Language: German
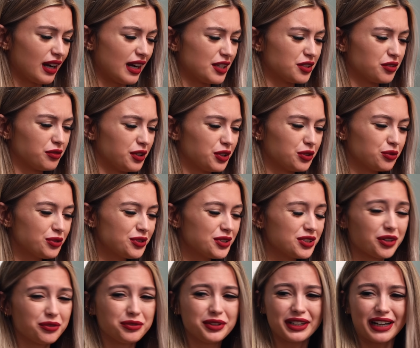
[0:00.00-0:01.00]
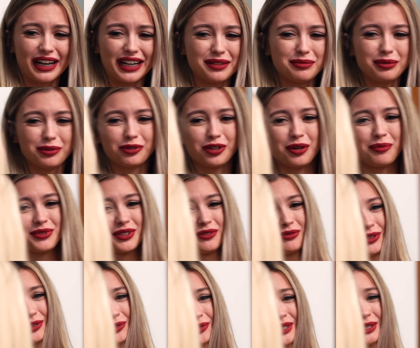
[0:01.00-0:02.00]
Also wenn du es nicht auf die Reihe bekommst, dann
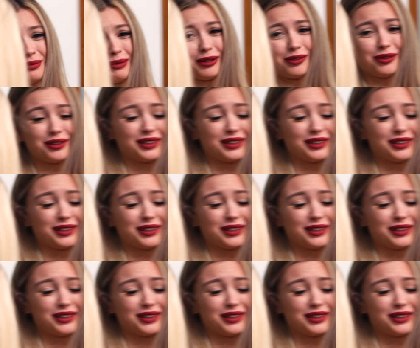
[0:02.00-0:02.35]
versuche ich mein